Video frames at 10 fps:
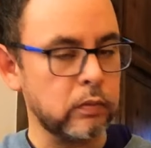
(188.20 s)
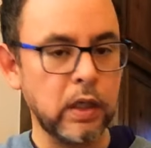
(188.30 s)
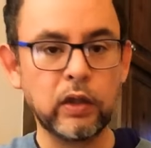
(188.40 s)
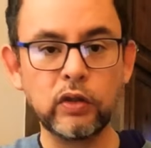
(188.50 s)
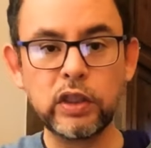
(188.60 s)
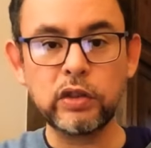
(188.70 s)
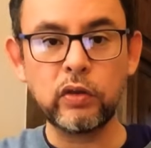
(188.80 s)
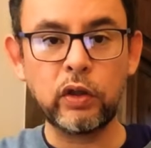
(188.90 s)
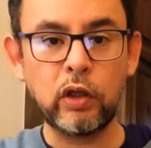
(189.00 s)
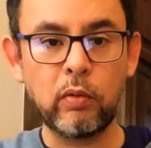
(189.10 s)
Entonces
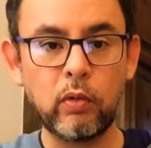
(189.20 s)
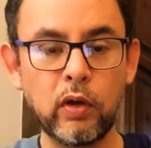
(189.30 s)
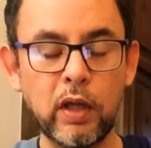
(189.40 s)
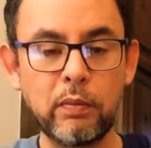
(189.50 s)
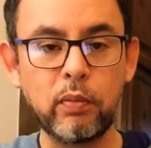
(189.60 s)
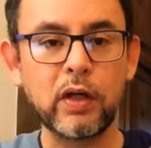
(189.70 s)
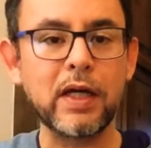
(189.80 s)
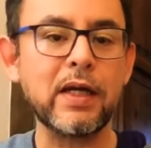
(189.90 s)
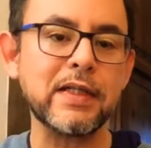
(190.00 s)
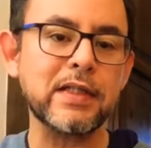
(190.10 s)
no incomoda
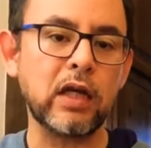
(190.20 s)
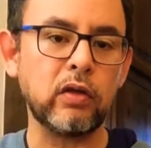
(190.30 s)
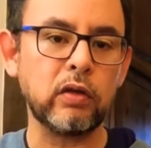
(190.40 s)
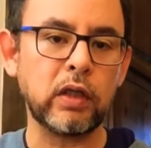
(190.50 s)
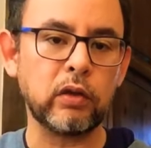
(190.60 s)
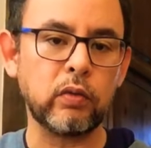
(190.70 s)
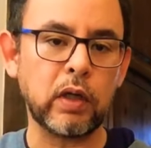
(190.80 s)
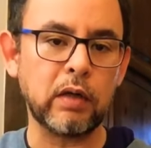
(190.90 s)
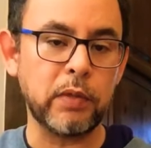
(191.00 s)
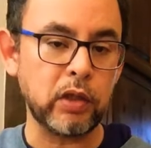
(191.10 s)
porque es algo
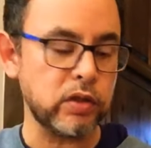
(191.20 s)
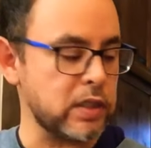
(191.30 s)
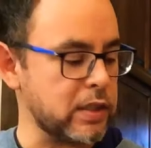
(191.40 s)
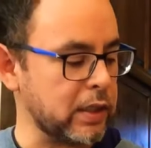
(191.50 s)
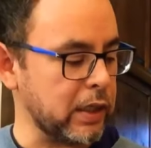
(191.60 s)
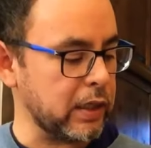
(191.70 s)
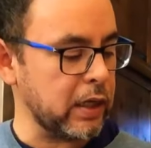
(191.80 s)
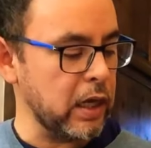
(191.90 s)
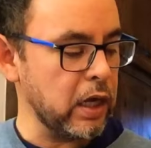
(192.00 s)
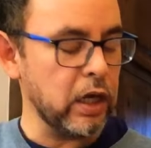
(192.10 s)
natural, pero si se
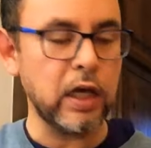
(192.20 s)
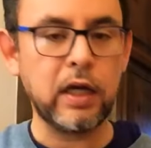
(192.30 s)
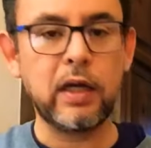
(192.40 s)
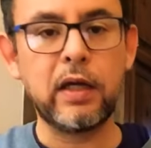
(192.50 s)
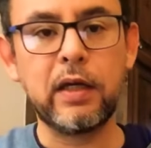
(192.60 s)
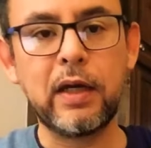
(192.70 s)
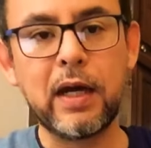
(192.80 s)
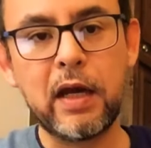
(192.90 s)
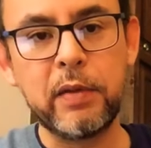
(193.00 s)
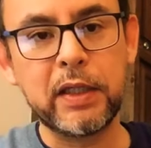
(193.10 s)
quiere eh,
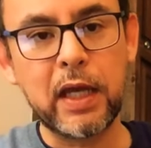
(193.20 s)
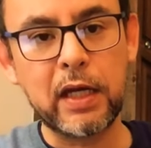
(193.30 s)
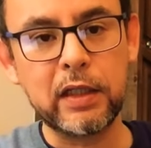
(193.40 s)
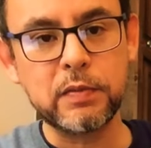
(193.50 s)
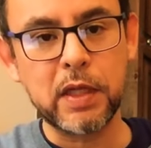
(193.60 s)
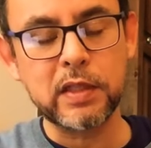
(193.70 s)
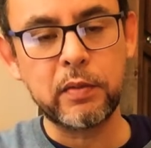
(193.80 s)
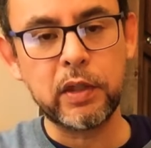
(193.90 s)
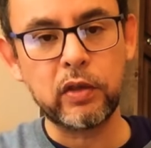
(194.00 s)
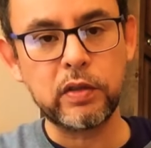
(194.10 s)
evitar el
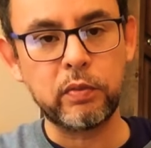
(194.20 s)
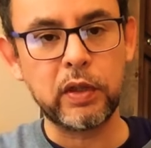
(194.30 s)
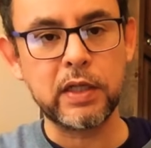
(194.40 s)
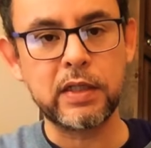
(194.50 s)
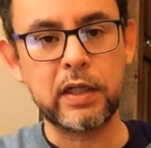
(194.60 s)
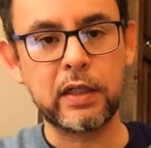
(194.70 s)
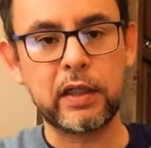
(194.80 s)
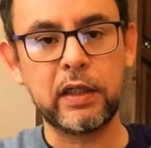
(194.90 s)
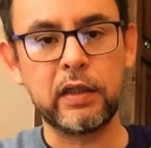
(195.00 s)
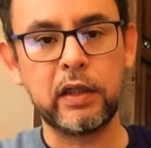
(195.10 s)
desplazamiento se puede hacer de
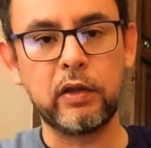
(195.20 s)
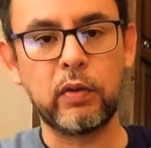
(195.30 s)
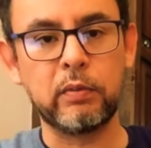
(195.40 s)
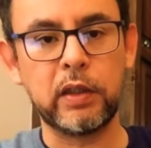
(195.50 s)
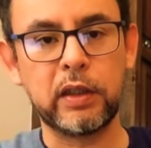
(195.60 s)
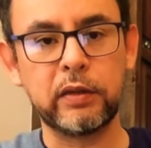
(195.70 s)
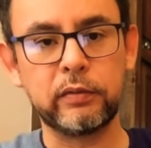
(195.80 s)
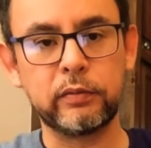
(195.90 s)
aquí igualmente.